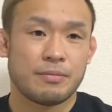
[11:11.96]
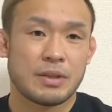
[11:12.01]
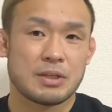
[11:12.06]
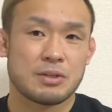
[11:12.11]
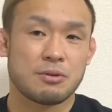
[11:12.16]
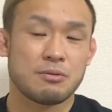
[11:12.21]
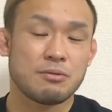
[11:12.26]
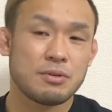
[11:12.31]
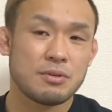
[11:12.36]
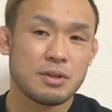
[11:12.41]
うん、
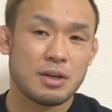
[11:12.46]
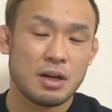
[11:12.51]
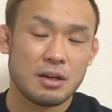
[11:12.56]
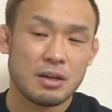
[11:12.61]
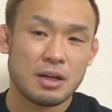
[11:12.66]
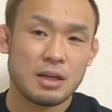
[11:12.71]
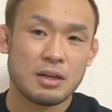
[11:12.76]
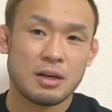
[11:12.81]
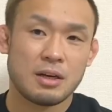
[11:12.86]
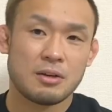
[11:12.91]
そういう考
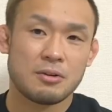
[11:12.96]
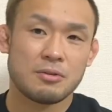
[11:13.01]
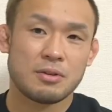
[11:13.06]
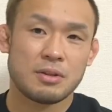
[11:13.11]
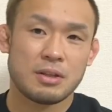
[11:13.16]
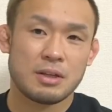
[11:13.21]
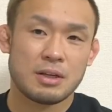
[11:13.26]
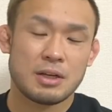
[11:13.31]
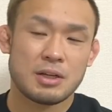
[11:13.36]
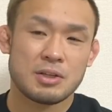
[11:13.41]
えがあるん
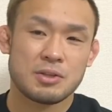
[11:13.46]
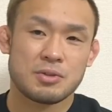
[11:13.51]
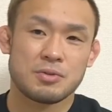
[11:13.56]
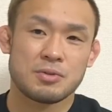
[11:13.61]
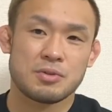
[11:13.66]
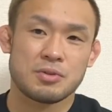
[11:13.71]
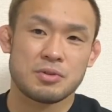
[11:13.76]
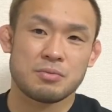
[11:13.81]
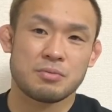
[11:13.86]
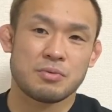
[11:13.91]
で練習
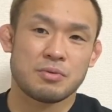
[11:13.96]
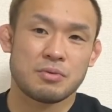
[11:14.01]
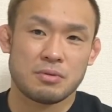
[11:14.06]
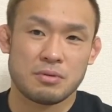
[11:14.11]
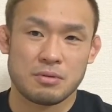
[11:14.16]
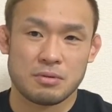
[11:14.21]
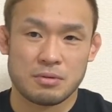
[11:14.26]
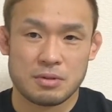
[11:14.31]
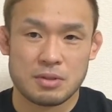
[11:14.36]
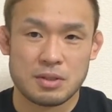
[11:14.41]
中
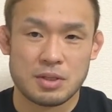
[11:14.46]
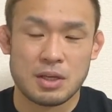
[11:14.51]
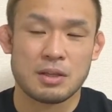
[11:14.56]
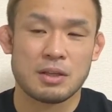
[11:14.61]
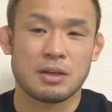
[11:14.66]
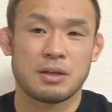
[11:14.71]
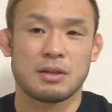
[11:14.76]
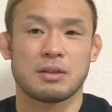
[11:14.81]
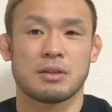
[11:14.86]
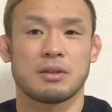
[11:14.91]
もつけ
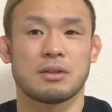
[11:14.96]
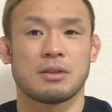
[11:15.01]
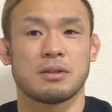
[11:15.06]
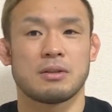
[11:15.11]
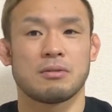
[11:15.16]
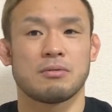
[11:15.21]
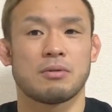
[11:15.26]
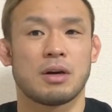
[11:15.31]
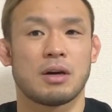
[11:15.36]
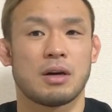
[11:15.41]
ない
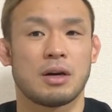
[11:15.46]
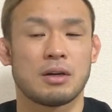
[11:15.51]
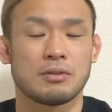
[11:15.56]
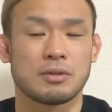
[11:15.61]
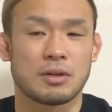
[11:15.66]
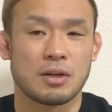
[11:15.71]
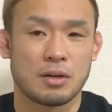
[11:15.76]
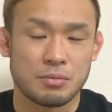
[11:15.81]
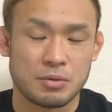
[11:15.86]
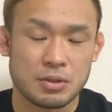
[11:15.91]
のがある
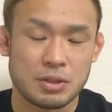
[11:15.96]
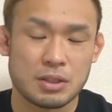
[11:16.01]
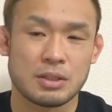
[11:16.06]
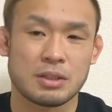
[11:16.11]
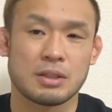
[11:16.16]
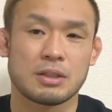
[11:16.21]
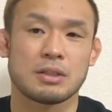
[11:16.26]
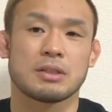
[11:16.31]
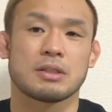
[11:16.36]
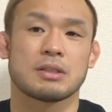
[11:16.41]
かもしれ
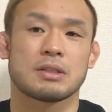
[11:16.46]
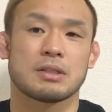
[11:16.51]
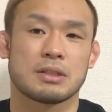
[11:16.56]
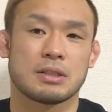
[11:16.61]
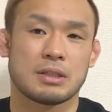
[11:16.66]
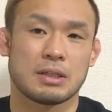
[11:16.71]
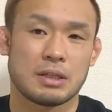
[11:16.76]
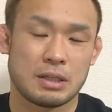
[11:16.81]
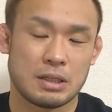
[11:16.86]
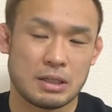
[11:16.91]
ないで
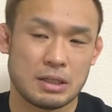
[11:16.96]
す。